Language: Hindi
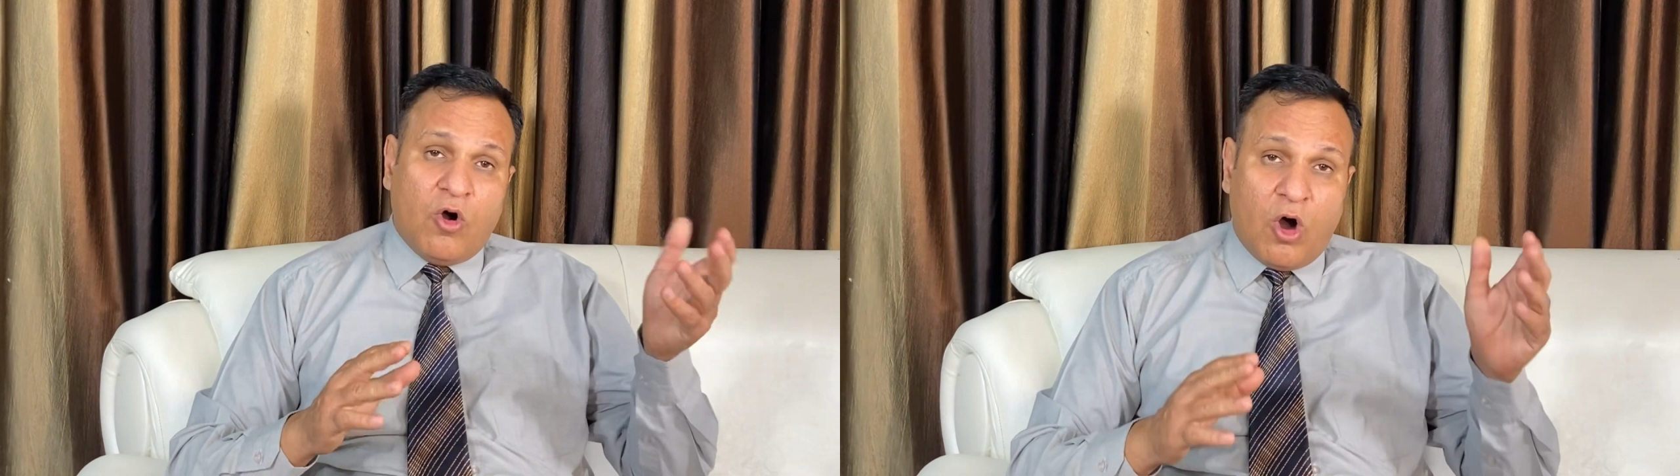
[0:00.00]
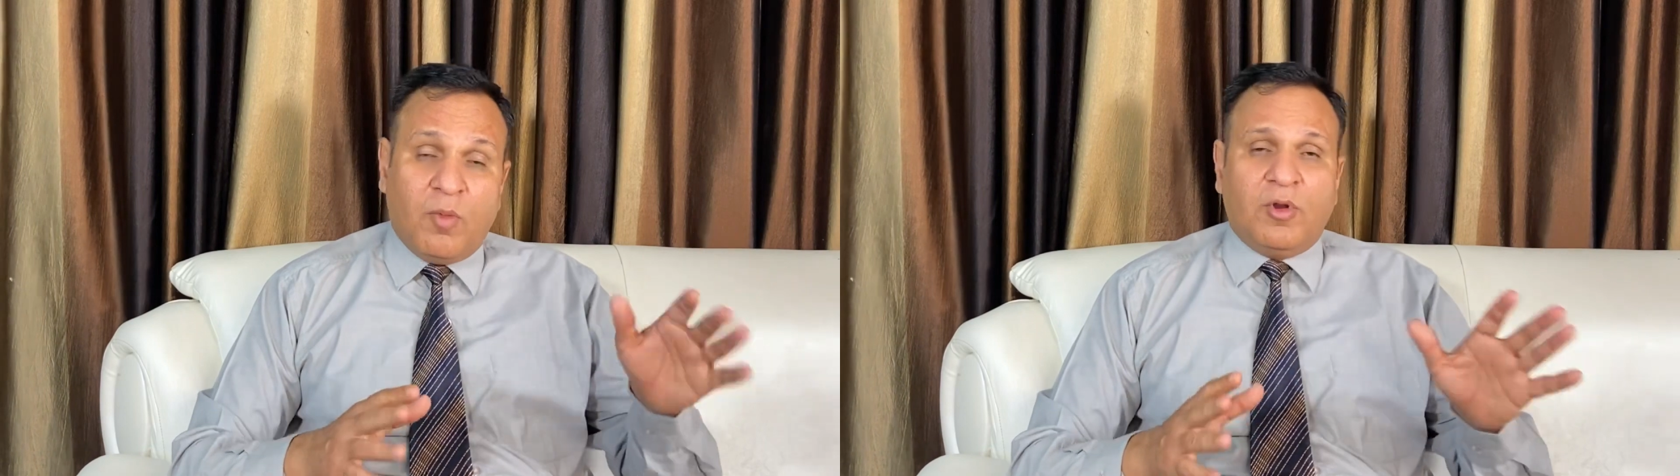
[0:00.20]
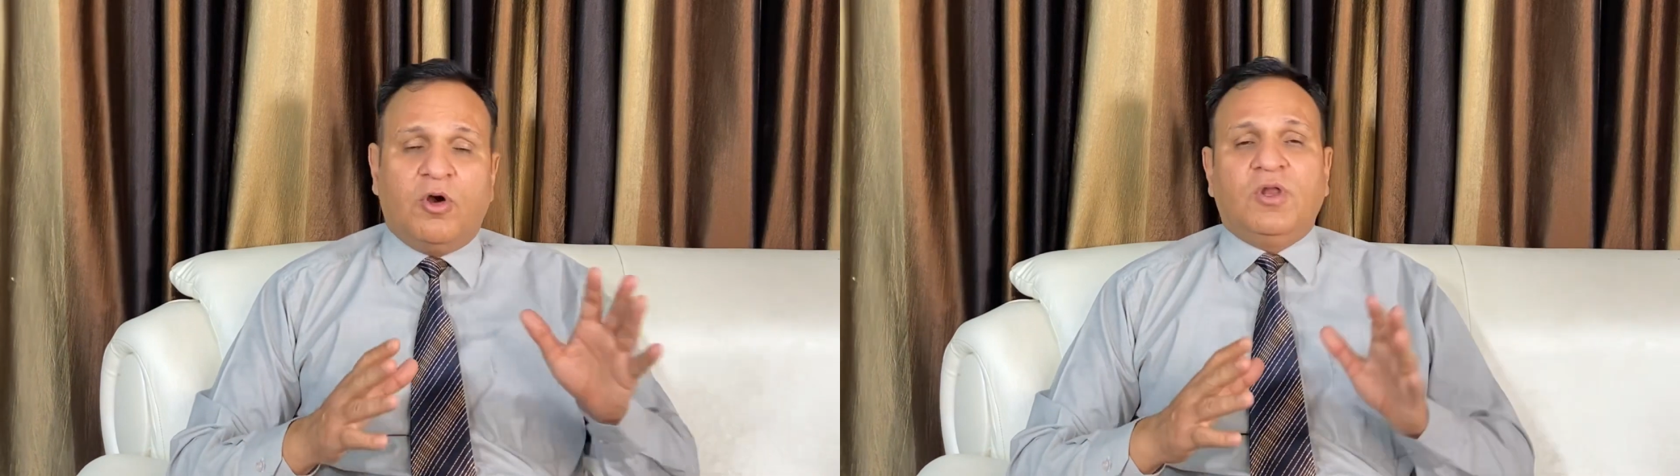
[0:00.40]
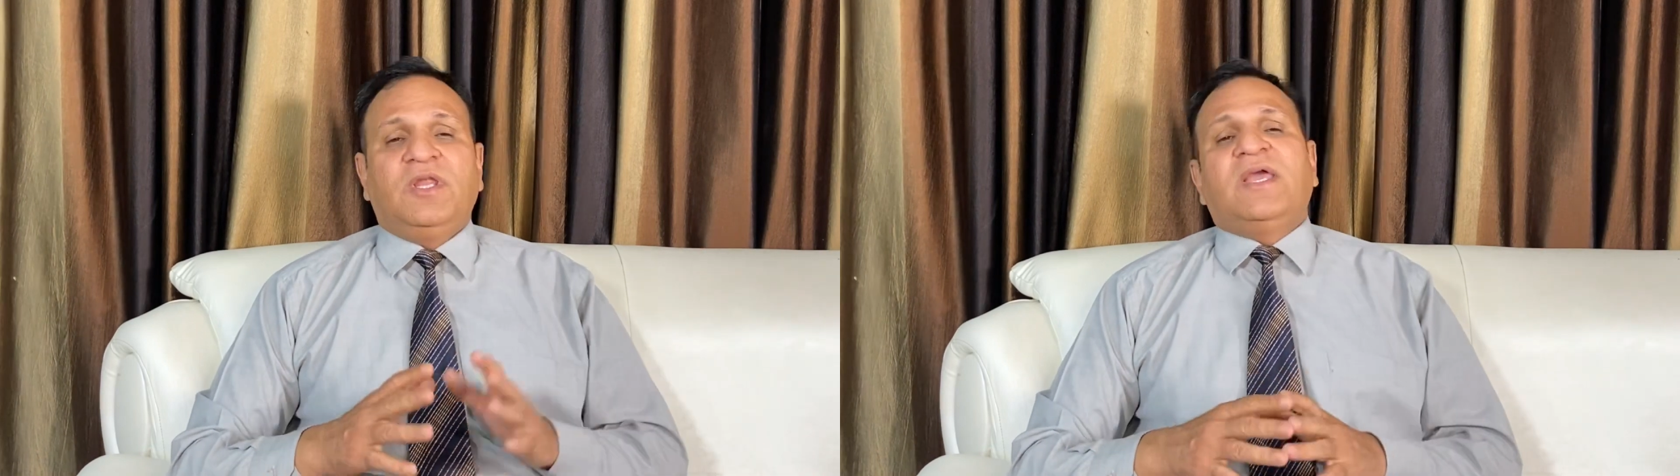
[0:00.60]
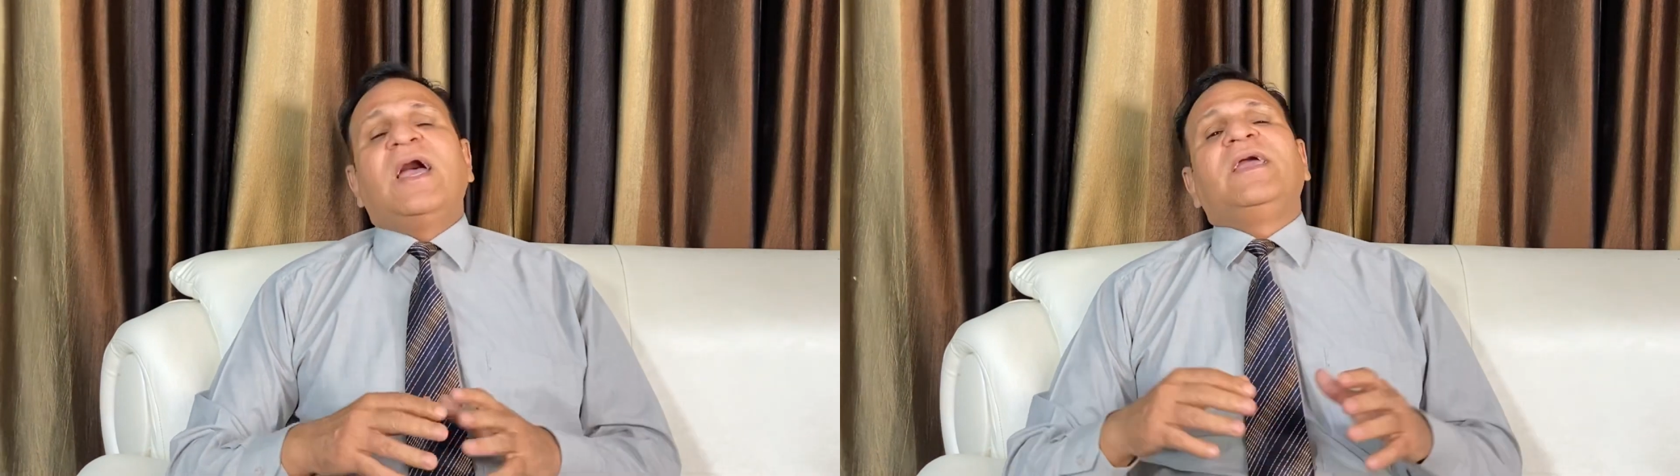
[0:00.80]
होम लोन
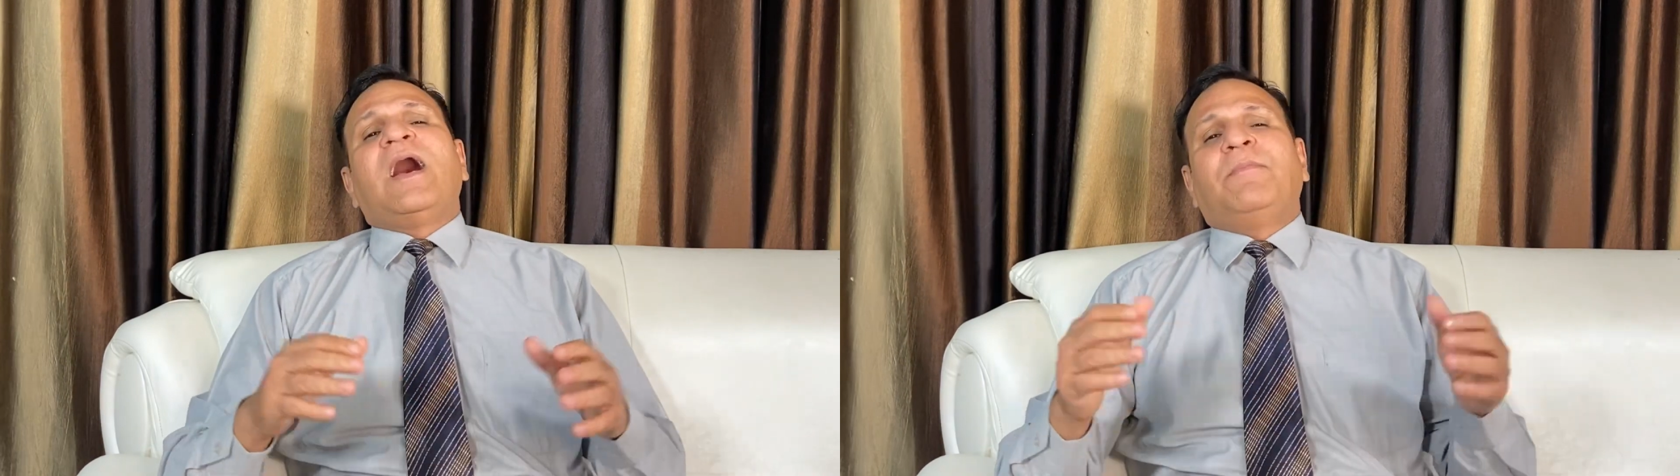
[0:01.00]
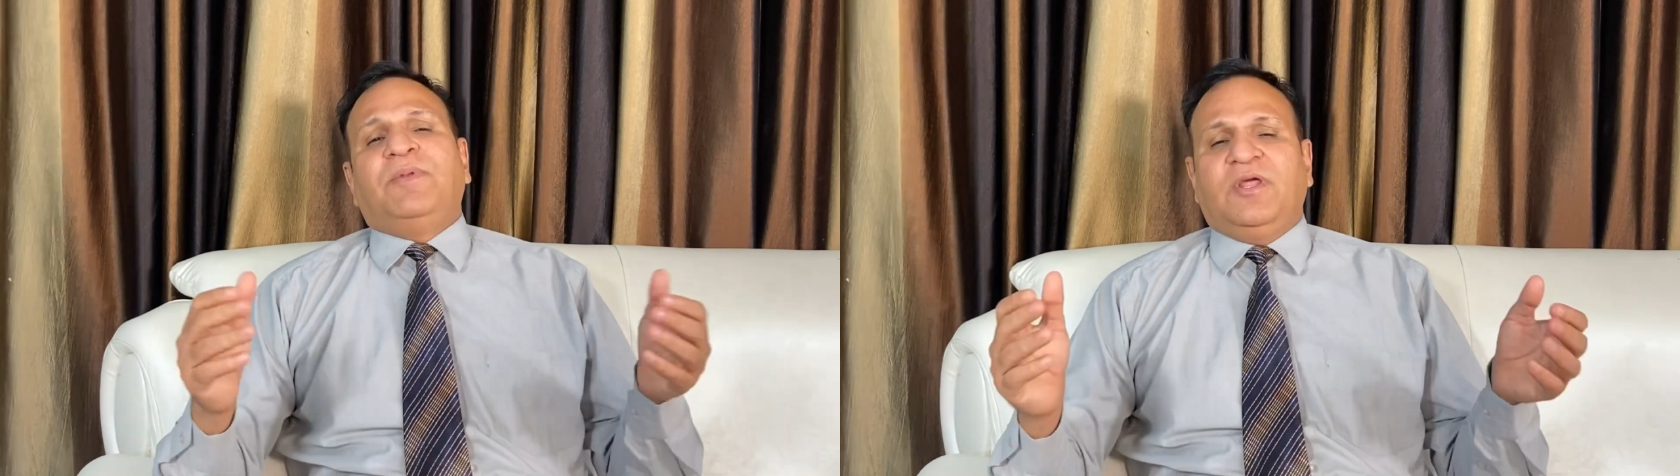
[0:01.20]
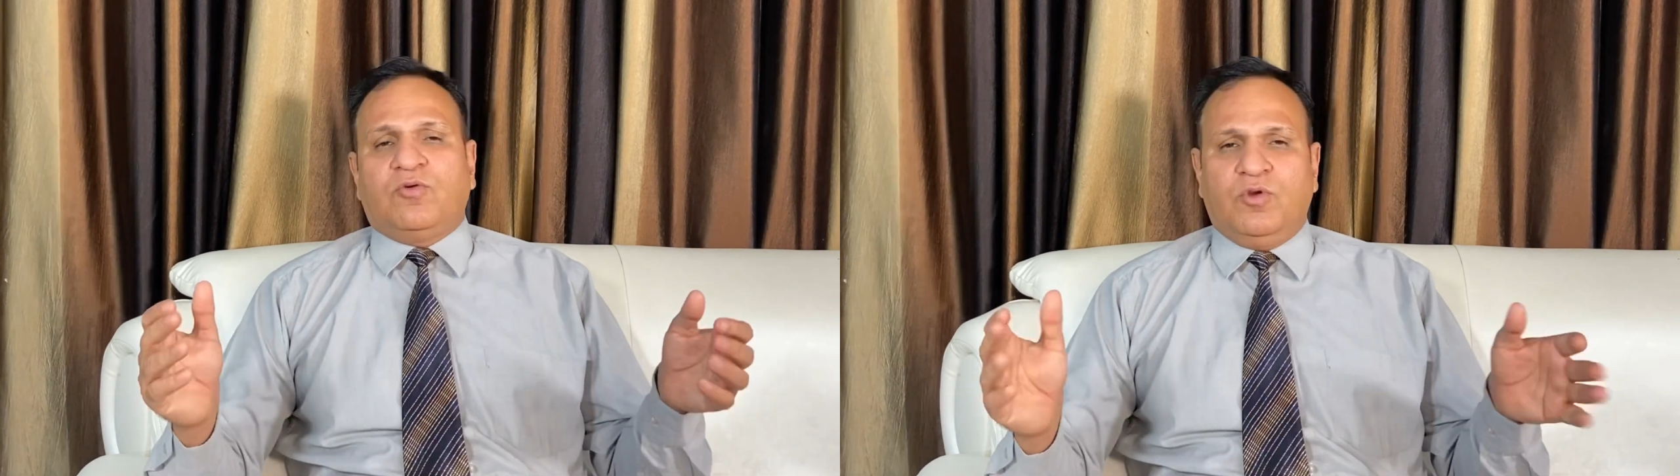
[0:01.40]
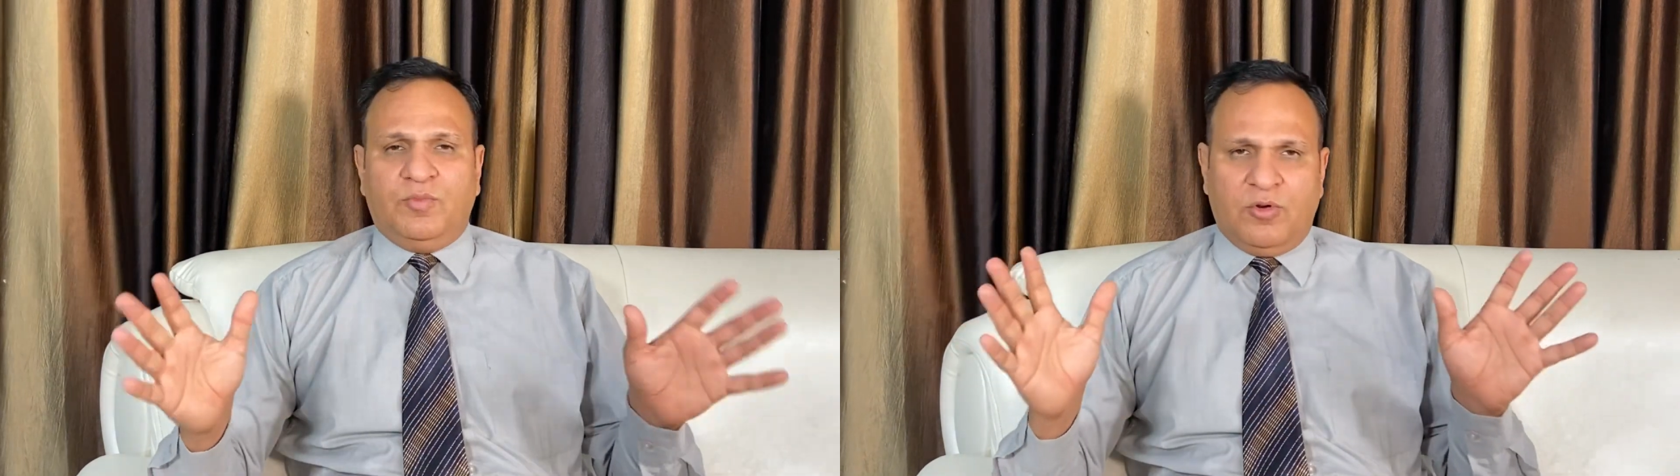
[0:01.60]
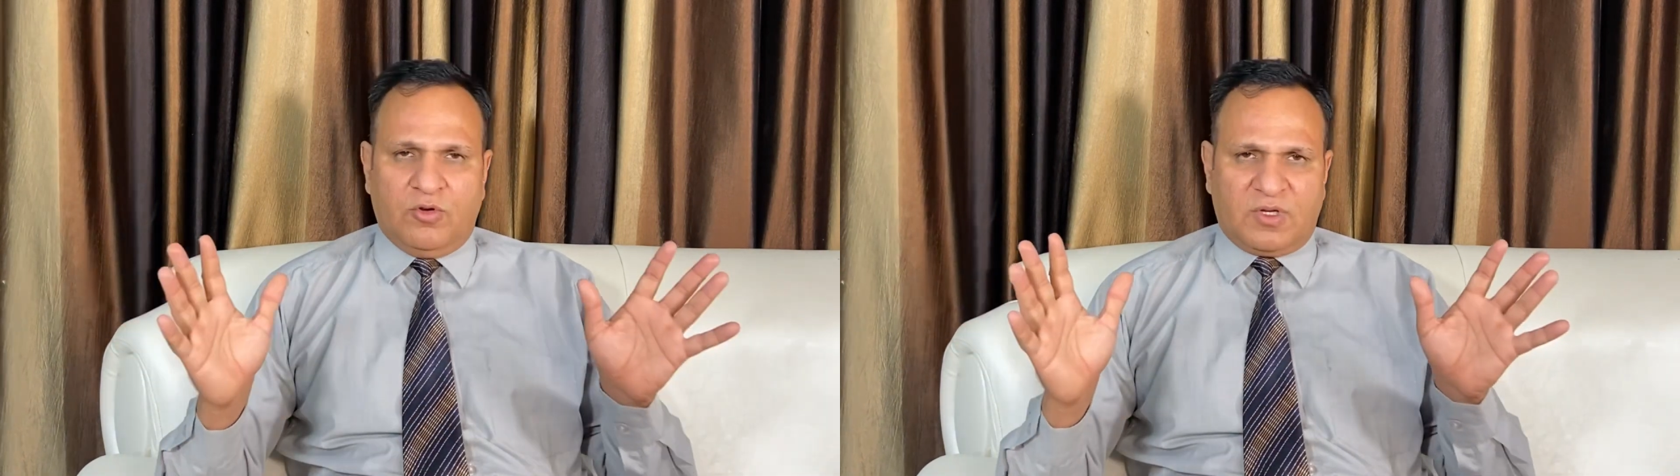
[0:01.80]
लिया है या आपने कोई
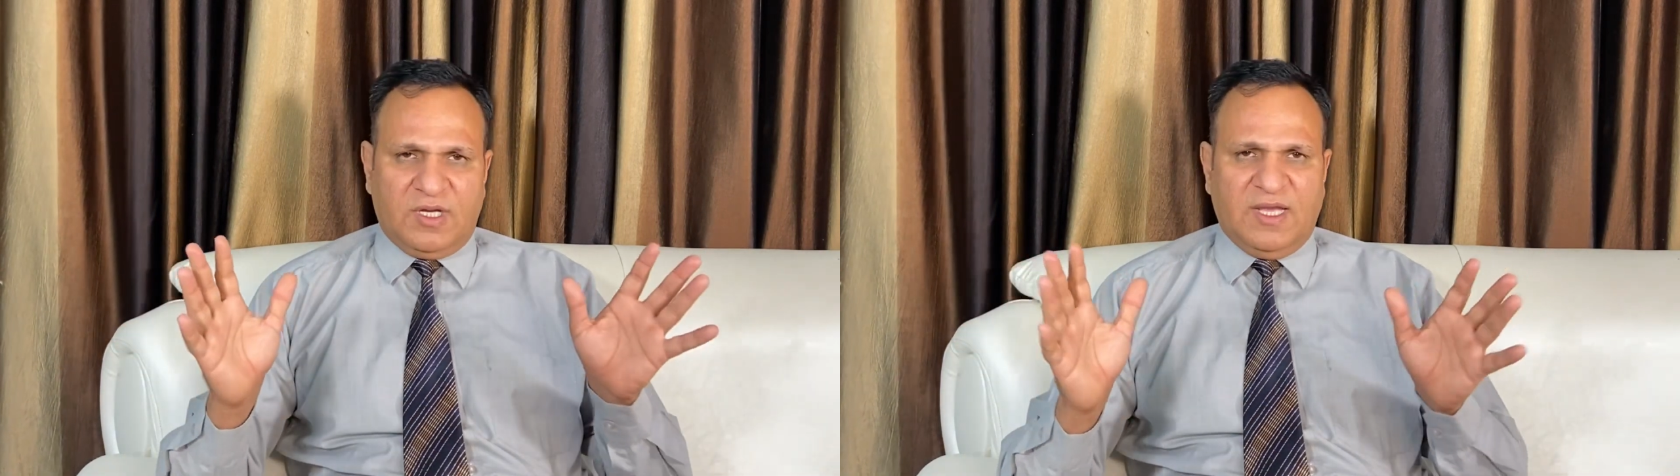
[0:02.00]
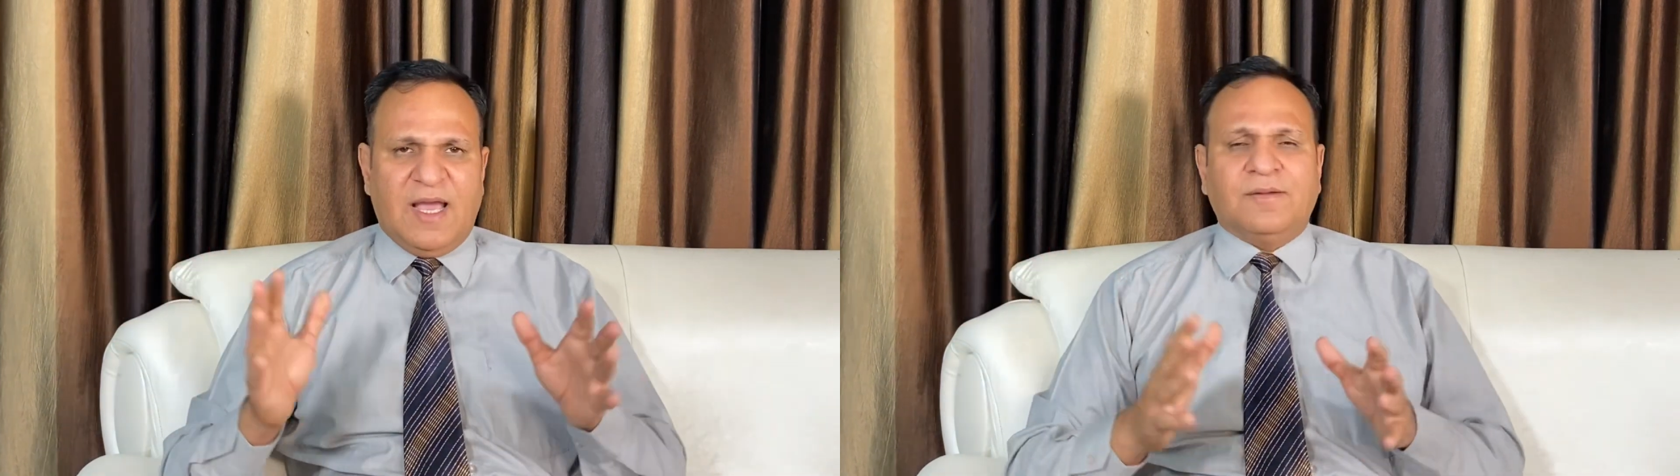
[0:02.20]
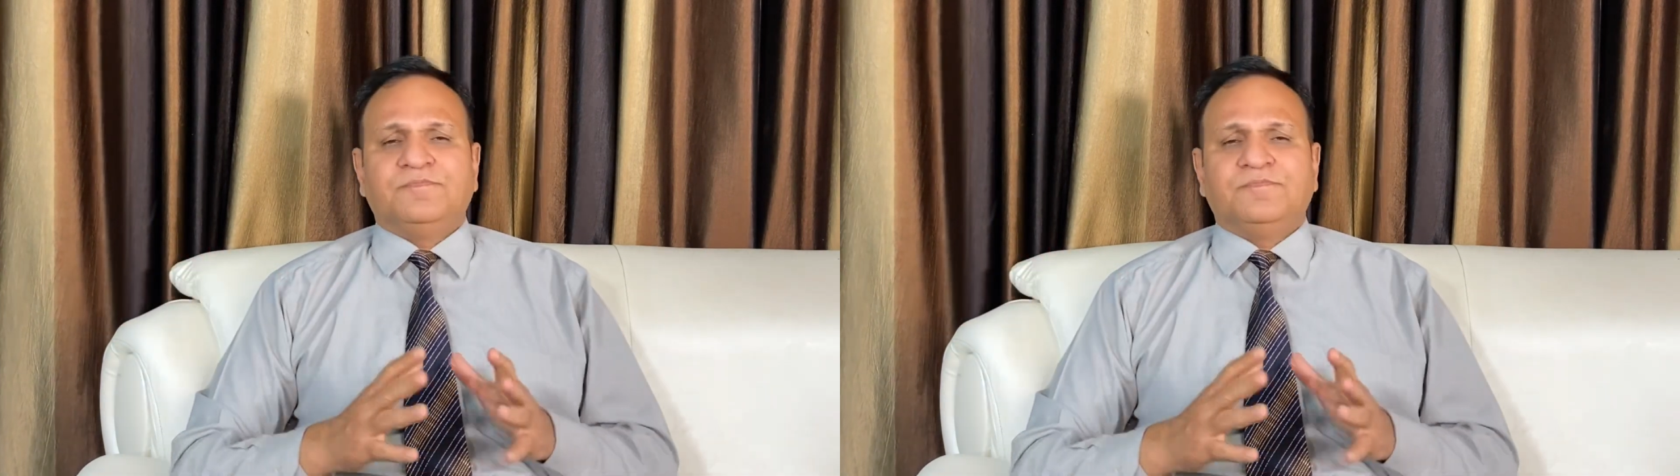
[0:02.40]
प्लॉट लिया है